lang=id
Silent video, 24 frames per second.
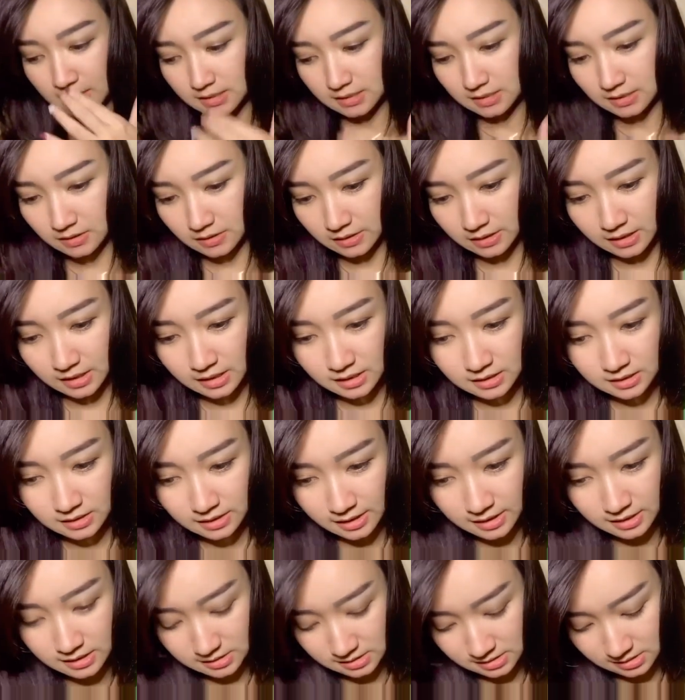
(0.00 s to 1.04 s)
oke okay,
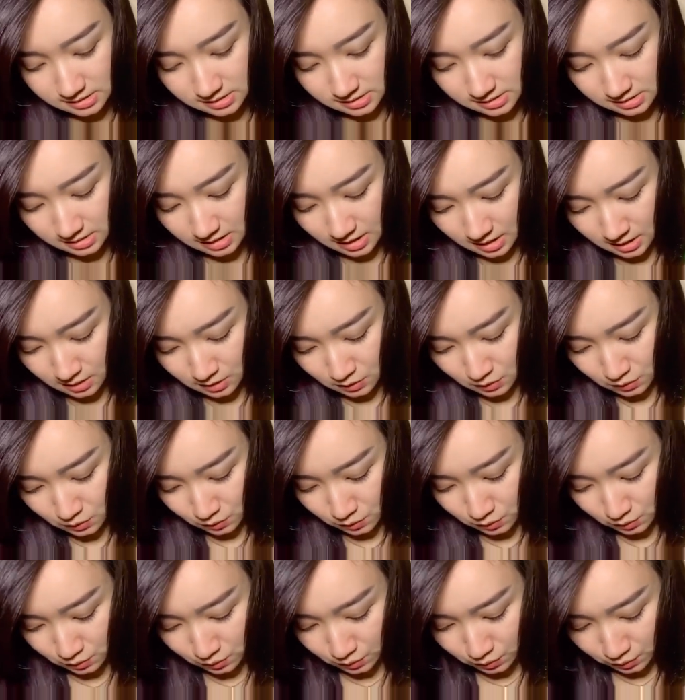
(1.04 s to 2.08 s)
next
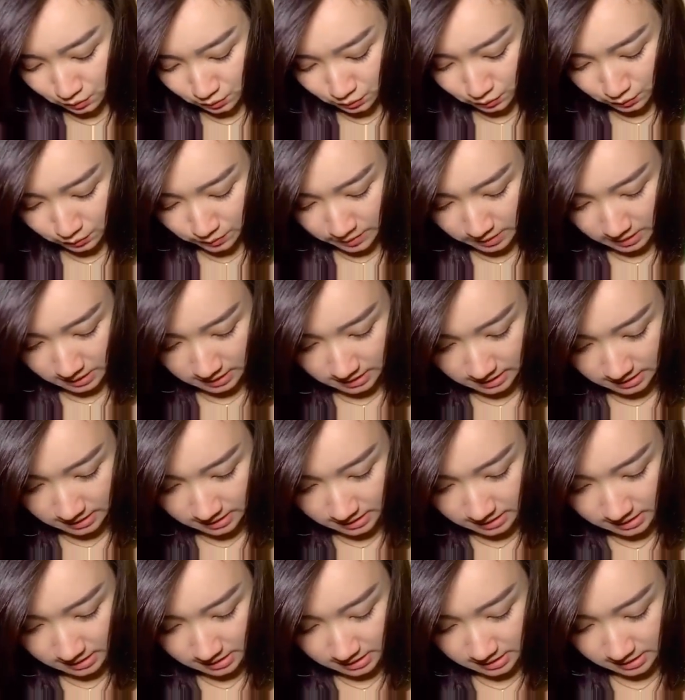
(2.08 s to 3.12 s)
aku
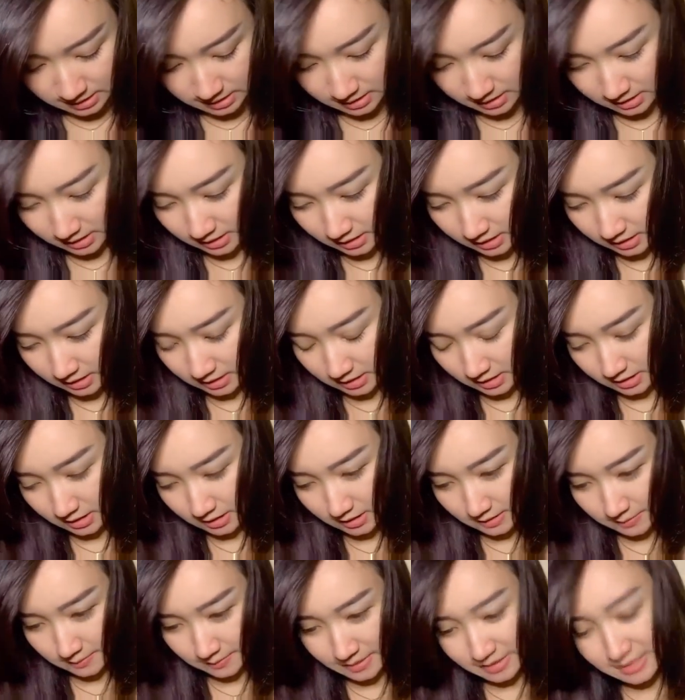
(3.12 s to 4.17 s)
beli
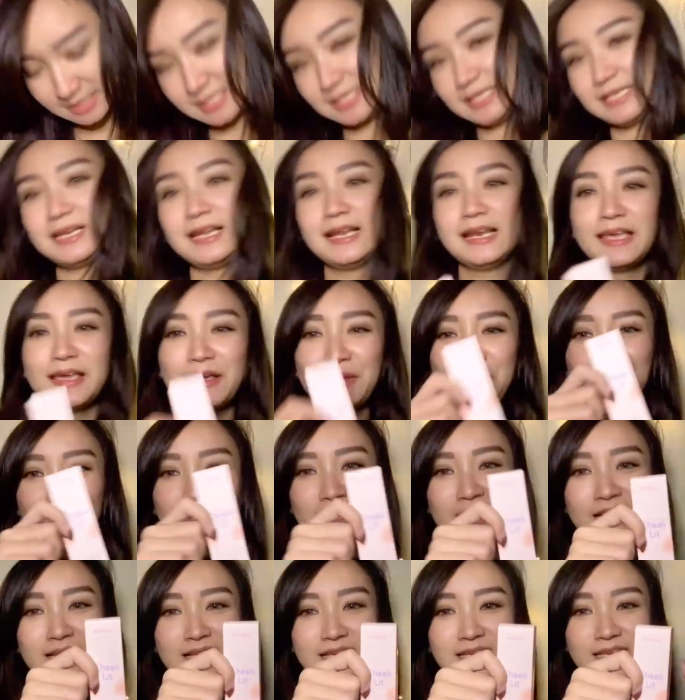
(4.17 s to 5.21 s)
masih dari
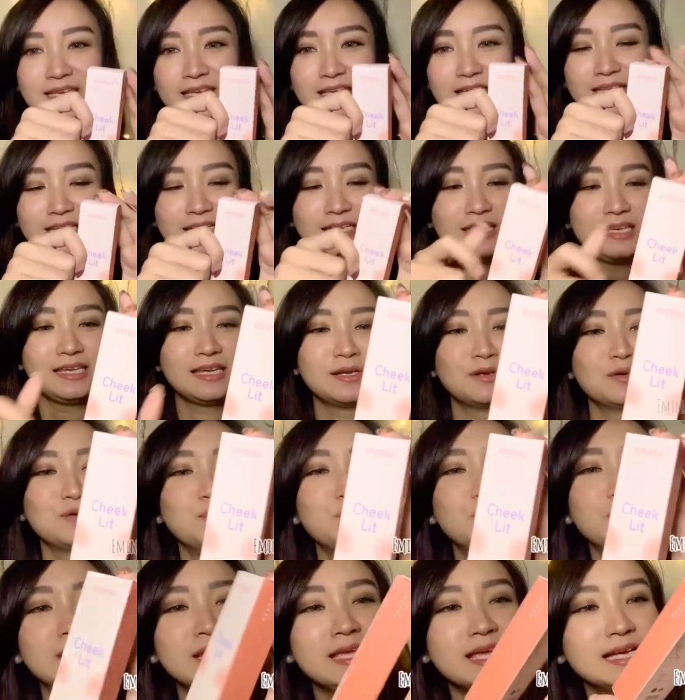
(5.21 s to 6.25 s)
Emia lagi ini aku
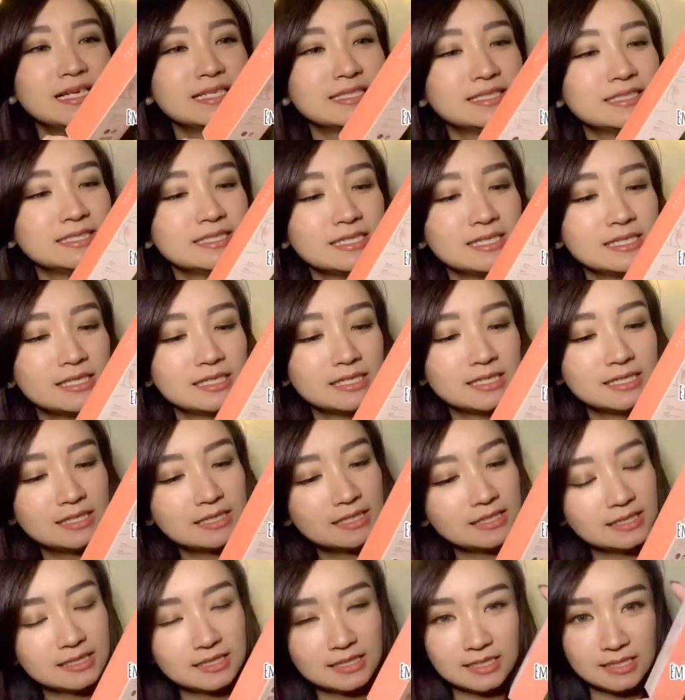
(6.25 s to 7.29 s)
beli yang cheek
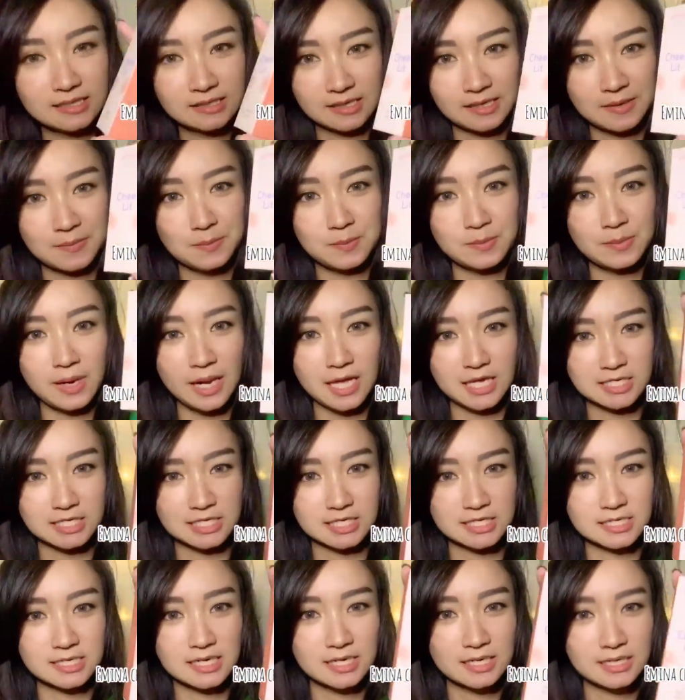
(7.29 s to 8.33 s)
lip cream
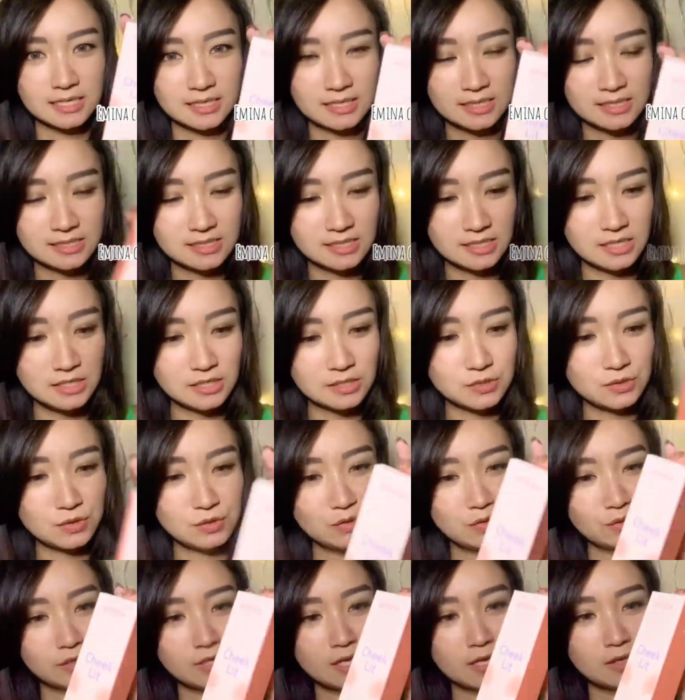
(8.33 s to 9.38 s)
blush jadi
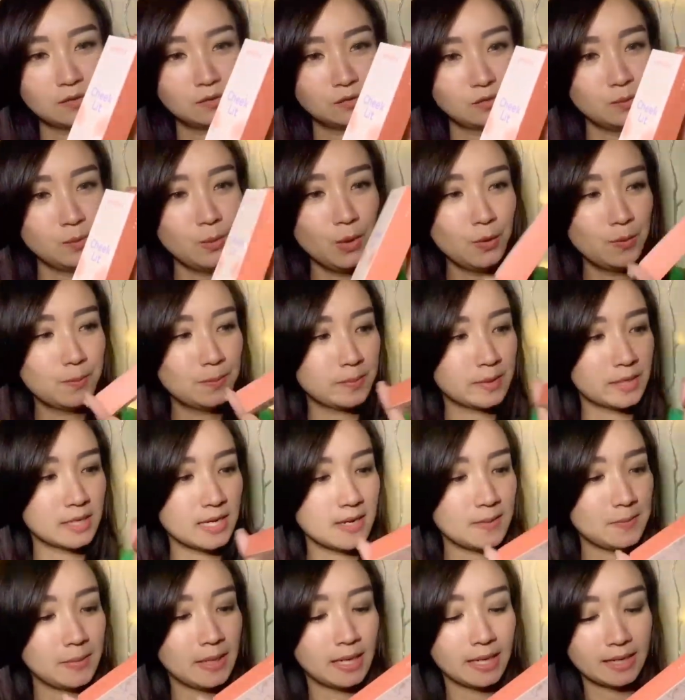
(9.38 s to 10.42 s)
sejujurnya aku tuh belum pernah
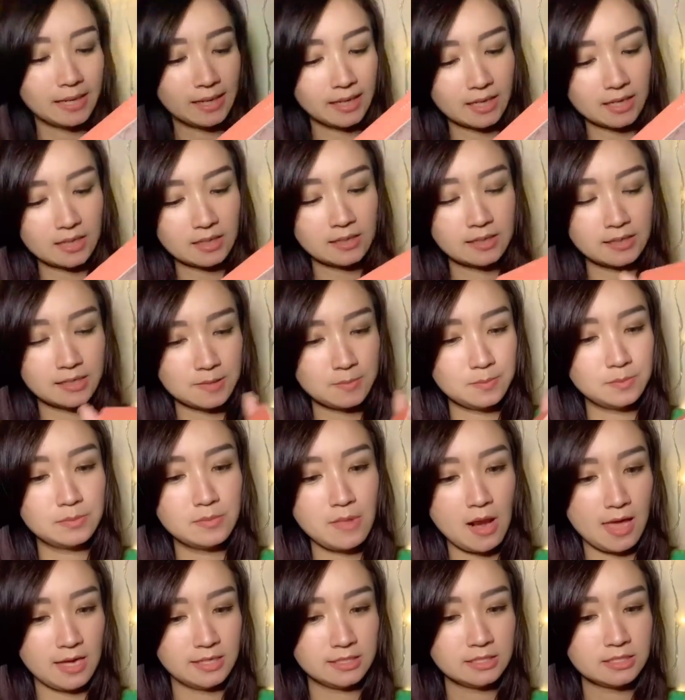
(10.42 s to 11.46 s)
pakai cream
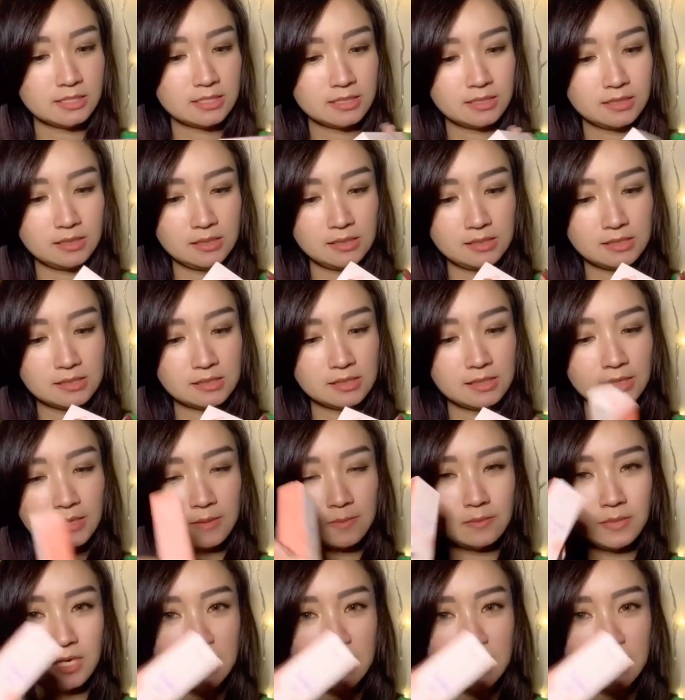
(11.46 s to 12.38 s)
blush ini cream blush